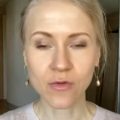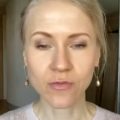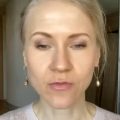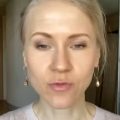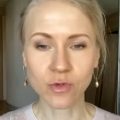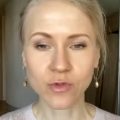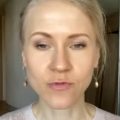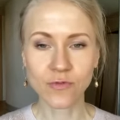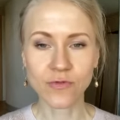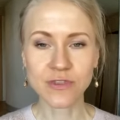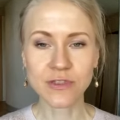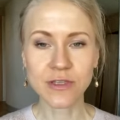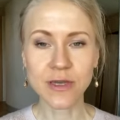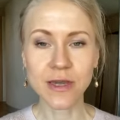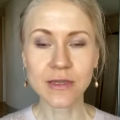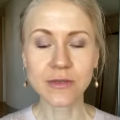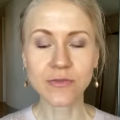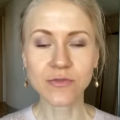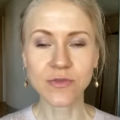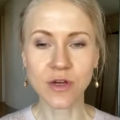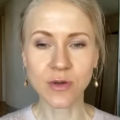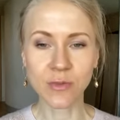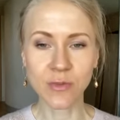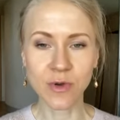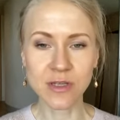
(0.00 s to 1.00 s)
Вот, вся
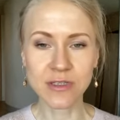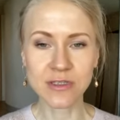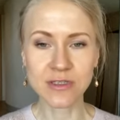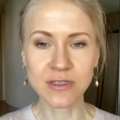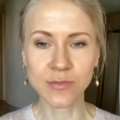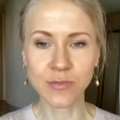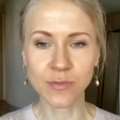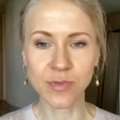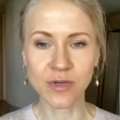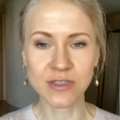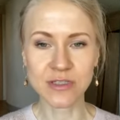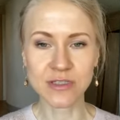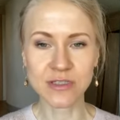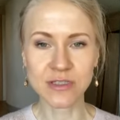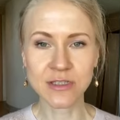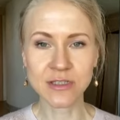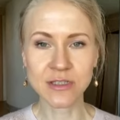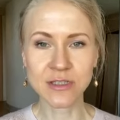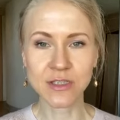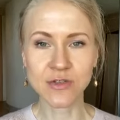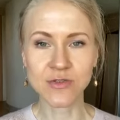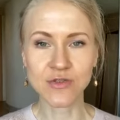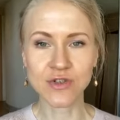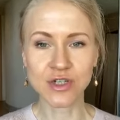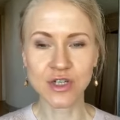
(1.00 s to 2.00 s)
информация по
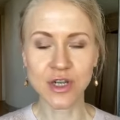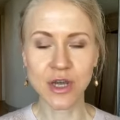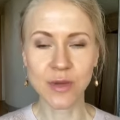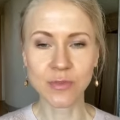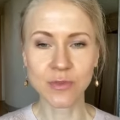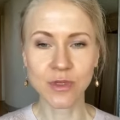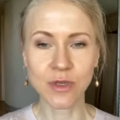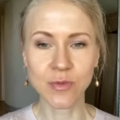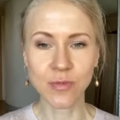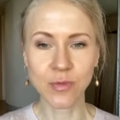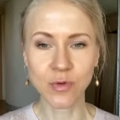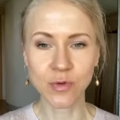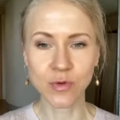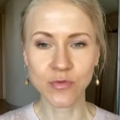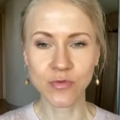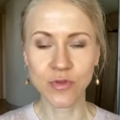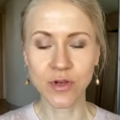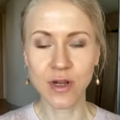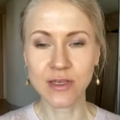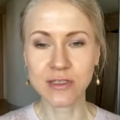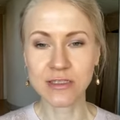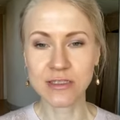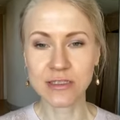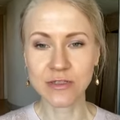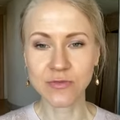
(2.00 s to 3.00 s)
ссылке в шапке
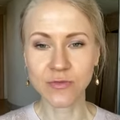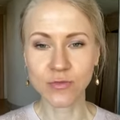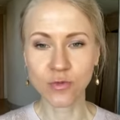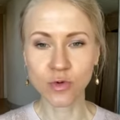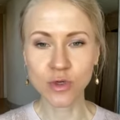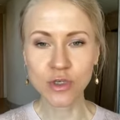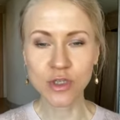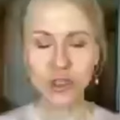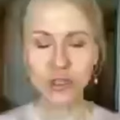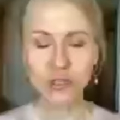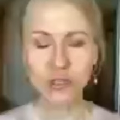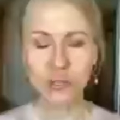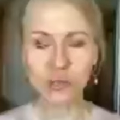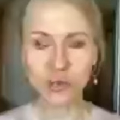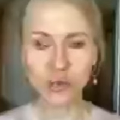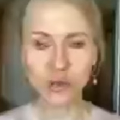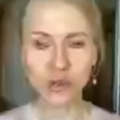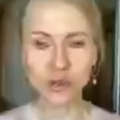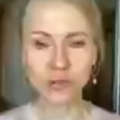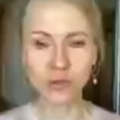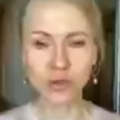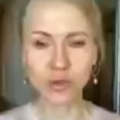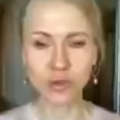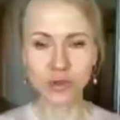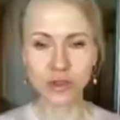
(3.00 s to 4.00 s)
профиля. А сегодня
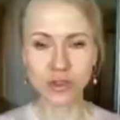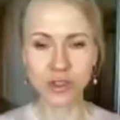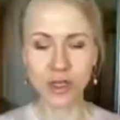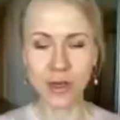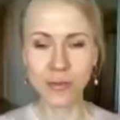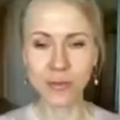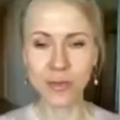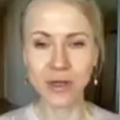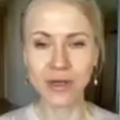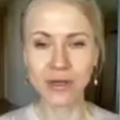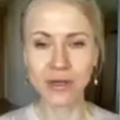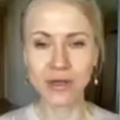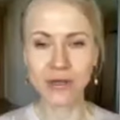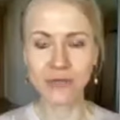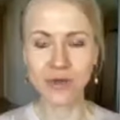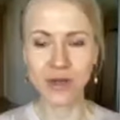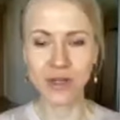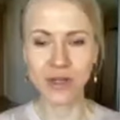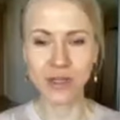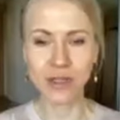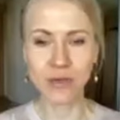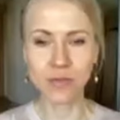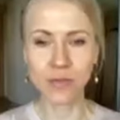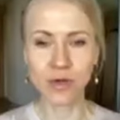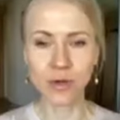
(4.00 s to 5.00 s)
будем, друзья мои,
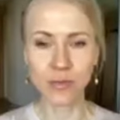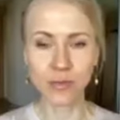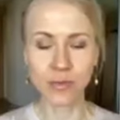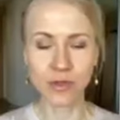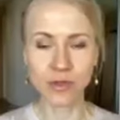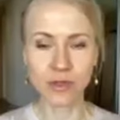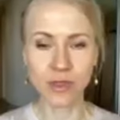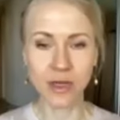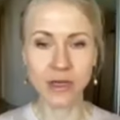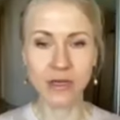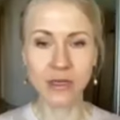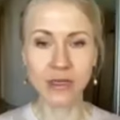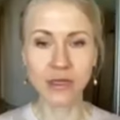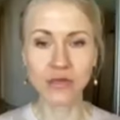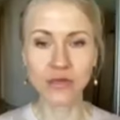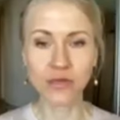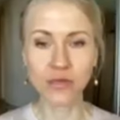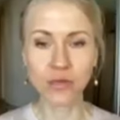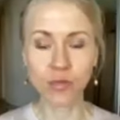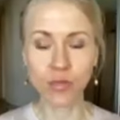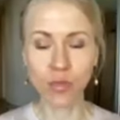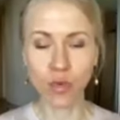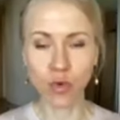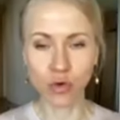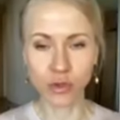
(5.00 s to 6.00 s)
говорить про питание в
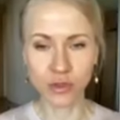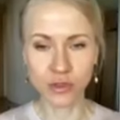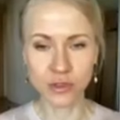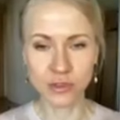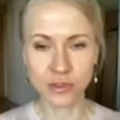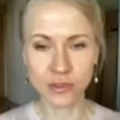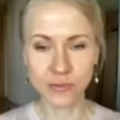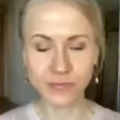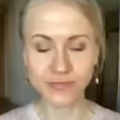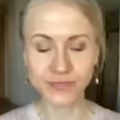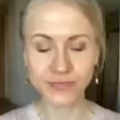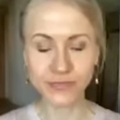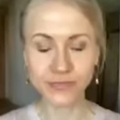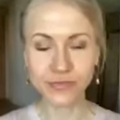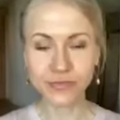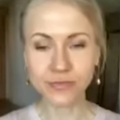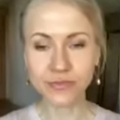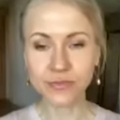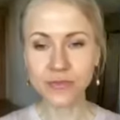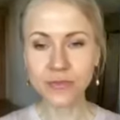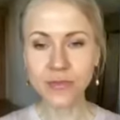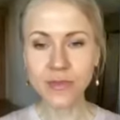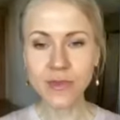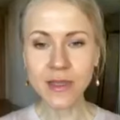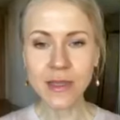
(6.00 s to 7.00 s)
пост.
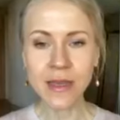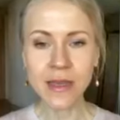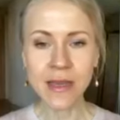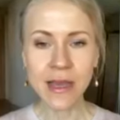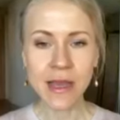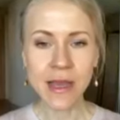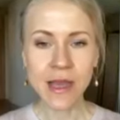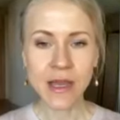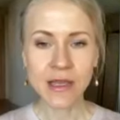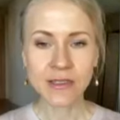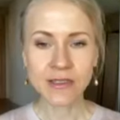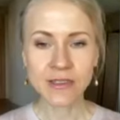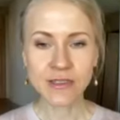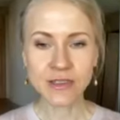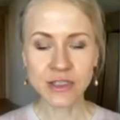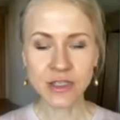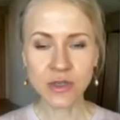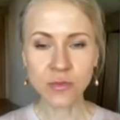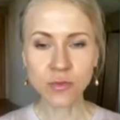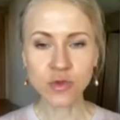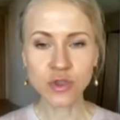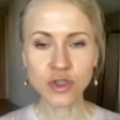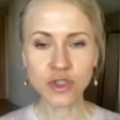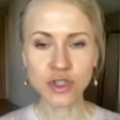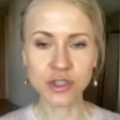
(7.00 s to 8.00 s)

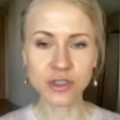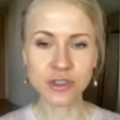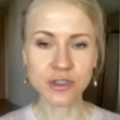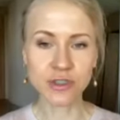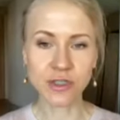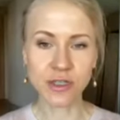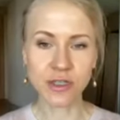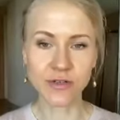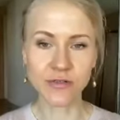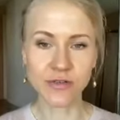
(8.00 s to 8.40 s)
Тему, честно